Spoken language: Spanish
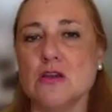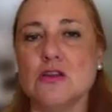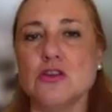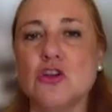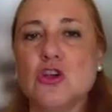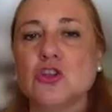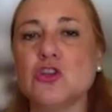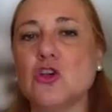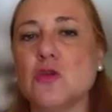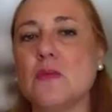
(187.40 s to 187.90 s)

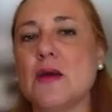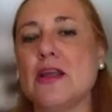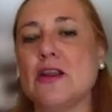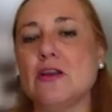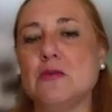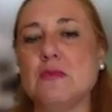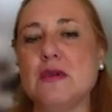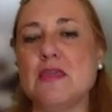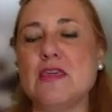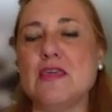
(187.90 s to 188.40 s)
no
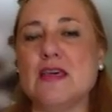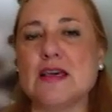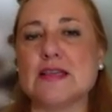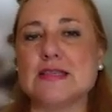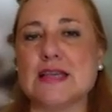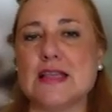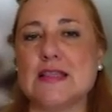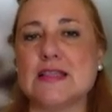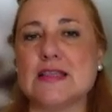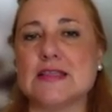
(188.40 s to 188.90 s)
tomaron
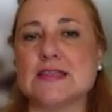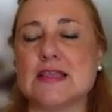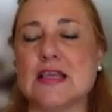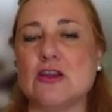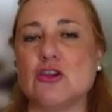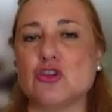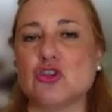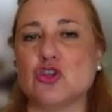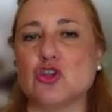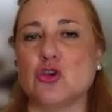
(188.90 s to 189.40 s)
medidas antes
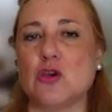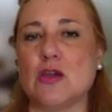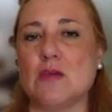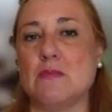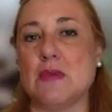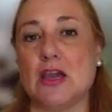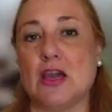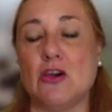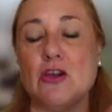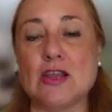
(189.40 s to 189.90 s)
del
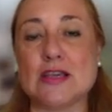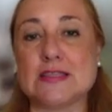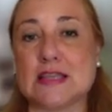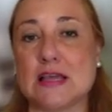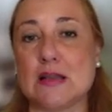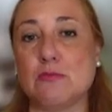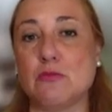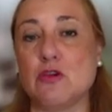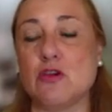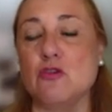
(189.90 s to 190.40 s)
8M, que ahora
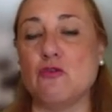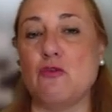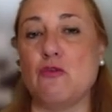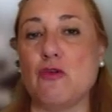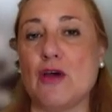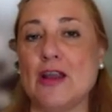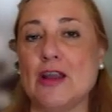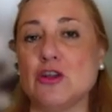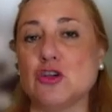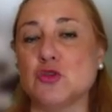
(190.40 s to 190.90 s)
están muy
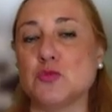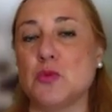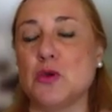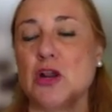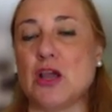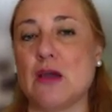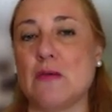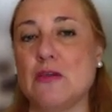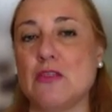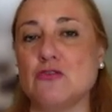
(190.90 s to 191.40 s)
ufanos
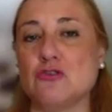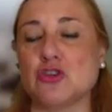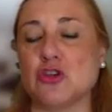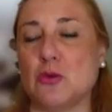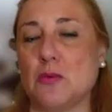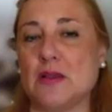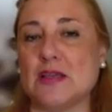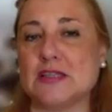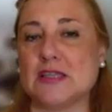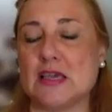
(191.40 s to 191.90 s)
porque ha habido un
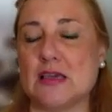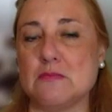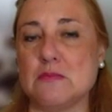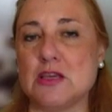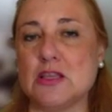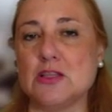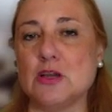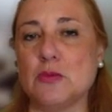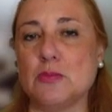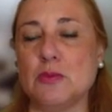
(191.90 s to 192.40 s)

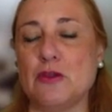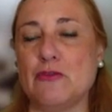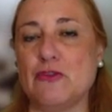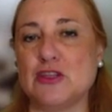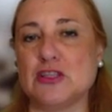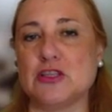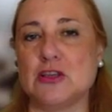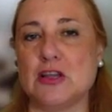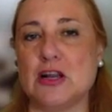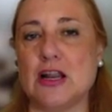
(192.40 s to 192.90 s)
sobreseimiento
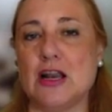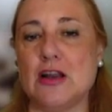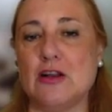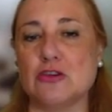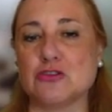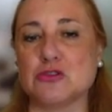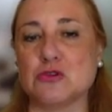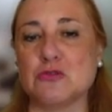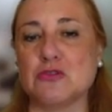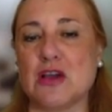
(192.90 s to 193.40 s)
profesional en
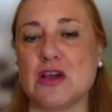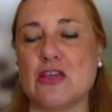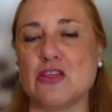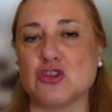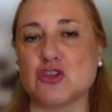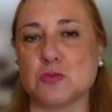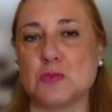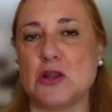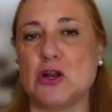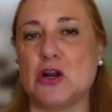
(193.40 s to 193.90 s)
los
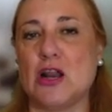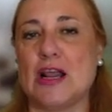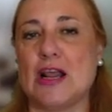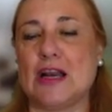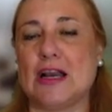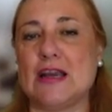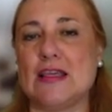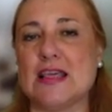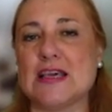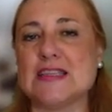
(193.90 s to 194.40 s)
juzgados, pero la
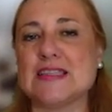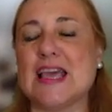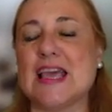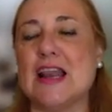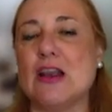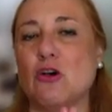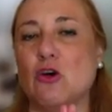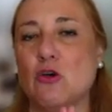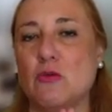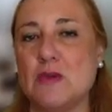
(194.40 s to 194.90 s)
realidad es que
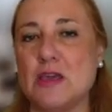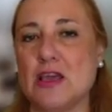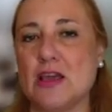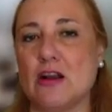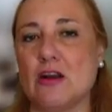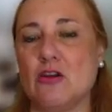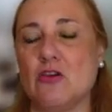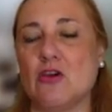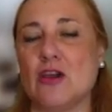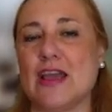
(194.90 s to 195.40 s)
el
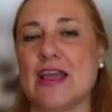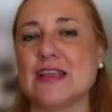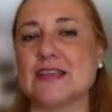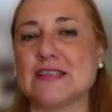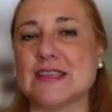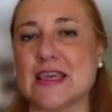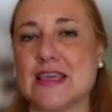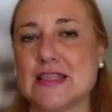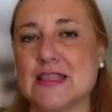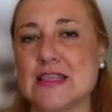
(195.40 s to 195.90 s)
gobierno, que
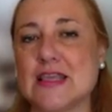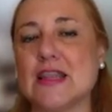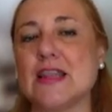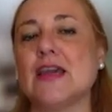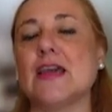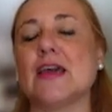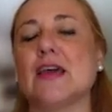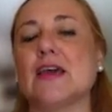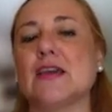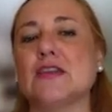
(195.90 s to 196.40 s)
es quien
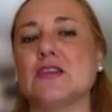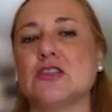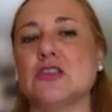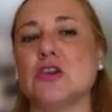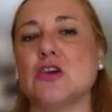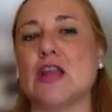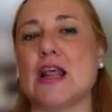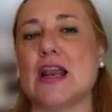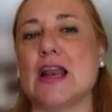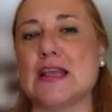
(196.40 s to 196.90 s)
tiene que
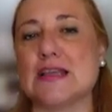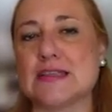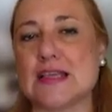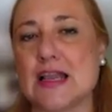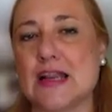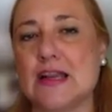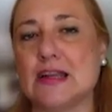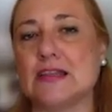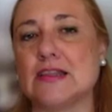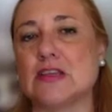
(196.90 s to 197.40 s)
gestionar las
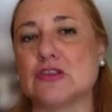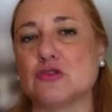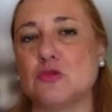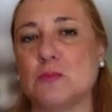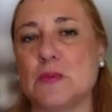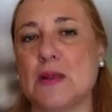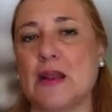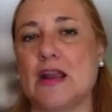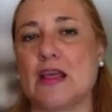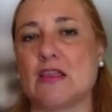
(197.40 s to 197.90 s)
alertas
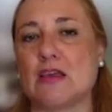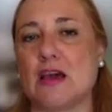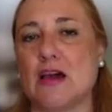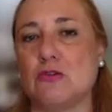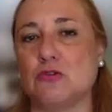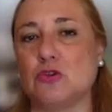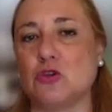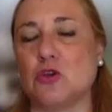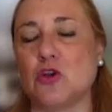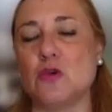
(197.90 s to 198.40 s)

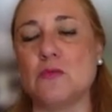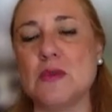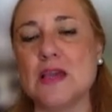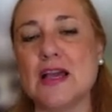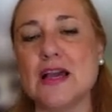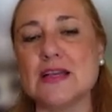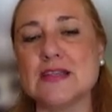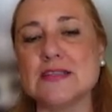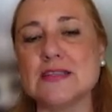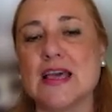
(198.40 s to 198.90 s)

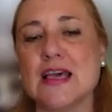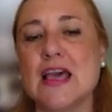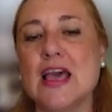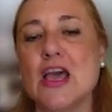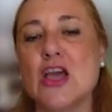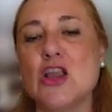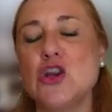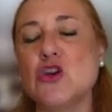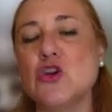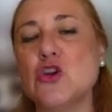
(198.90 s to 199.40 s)
supranautonómicas,
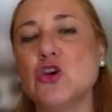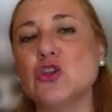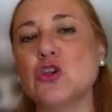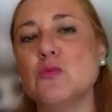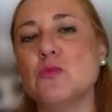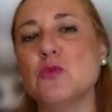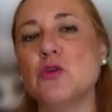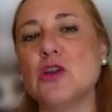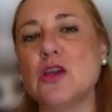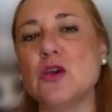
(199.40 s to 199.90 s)
no
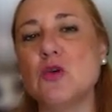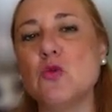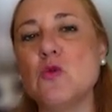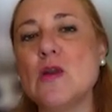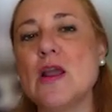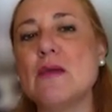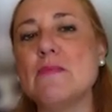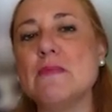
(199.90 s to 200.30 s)
tomó ninguna